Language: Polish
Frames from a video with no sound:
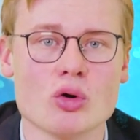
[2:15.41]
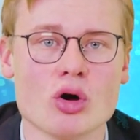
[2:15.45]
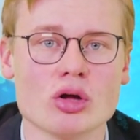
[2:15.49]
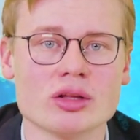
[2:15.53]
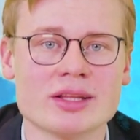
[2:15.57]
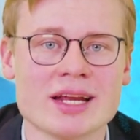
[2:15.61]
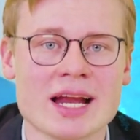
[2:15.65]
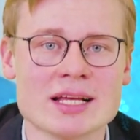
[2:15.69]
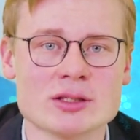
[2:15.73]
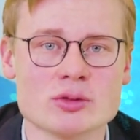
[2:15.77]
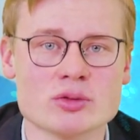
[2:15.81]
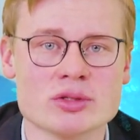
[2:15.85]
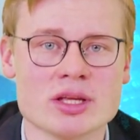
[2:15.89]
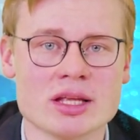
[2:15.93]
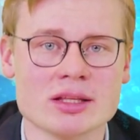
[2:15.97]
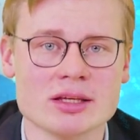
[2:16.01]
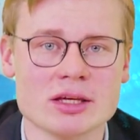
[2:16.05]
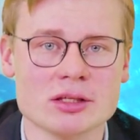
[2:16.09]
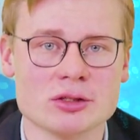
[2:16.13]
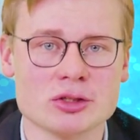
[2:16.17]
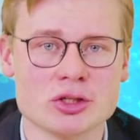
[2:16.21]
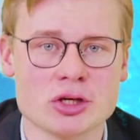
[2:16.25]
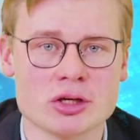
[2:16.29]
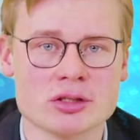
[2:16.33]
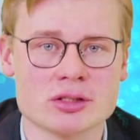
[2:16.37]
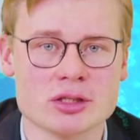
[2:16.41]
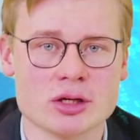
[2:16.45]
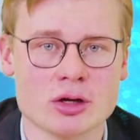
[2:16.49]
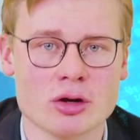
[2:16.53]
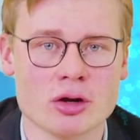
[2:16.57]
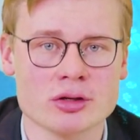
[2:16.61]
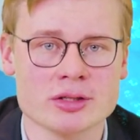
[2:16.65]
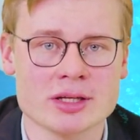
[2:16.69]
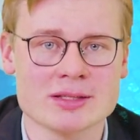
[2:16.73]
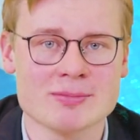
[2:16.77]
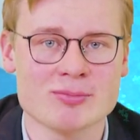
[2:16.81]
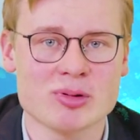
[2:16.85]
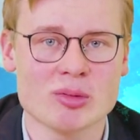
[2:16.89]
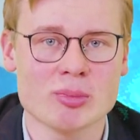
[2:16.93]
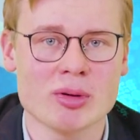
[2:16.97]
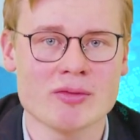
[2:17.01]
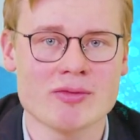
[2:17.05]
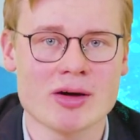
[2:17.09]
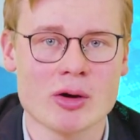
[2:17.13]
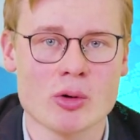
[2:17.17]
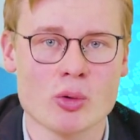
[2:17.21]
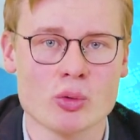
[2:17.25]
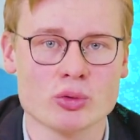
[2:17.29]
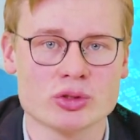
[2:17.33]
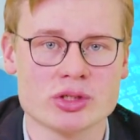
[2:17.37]
Od razu setki tysięcy Rosjan
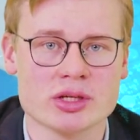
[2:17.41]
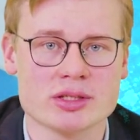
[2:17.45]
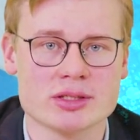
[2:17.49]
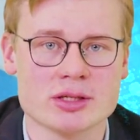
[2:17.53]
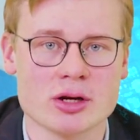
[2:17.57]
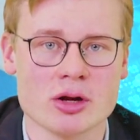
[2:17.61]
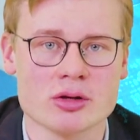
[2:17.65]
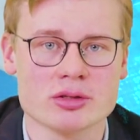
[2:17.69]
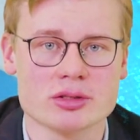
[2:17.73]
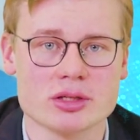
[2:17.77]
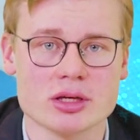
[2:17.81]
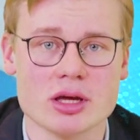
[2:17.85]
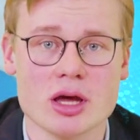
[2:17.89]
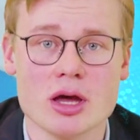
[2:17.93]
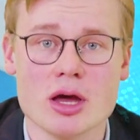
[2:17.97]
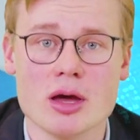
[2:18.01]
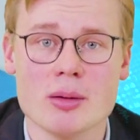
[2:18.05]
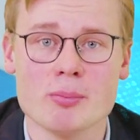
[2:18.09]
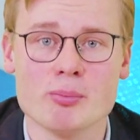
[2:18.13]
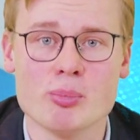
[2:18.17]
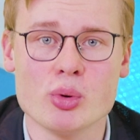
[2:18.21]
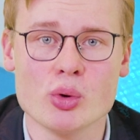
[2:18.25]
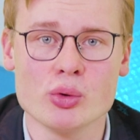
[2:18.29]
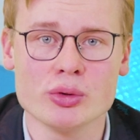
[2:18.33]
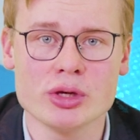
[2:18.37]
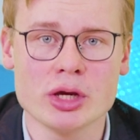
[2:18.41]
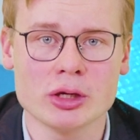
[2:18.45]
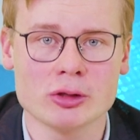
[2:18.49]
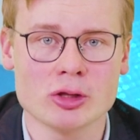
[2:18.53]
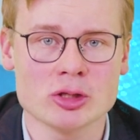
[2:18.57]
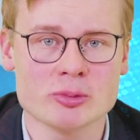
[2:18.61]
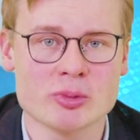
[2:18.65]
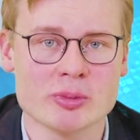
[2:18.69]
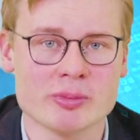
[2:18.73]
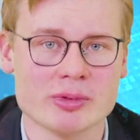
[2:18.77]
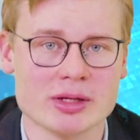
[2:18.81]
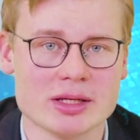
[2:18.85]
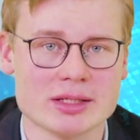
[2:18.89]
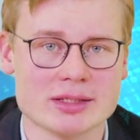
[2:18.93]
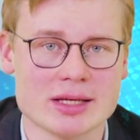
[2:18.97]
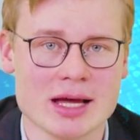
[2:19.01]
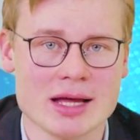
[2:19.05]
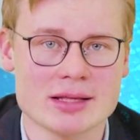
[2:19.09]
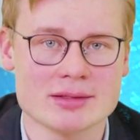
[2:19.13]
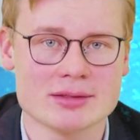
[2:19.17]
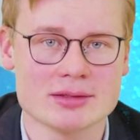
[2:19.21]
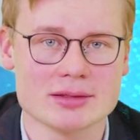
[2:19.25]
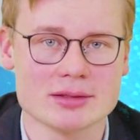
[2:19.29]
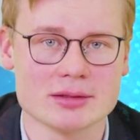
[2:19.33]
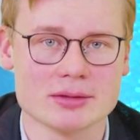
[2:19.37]
próbowało uciec z Rosji, by uniknąć
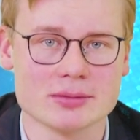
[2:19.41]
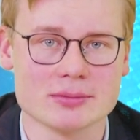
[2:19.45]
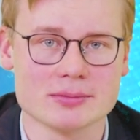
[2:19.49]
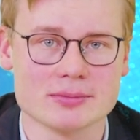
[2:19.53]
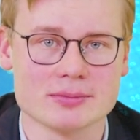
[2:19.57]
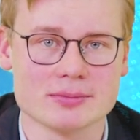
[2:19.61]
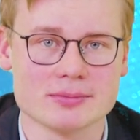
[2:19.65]
mobilizacji.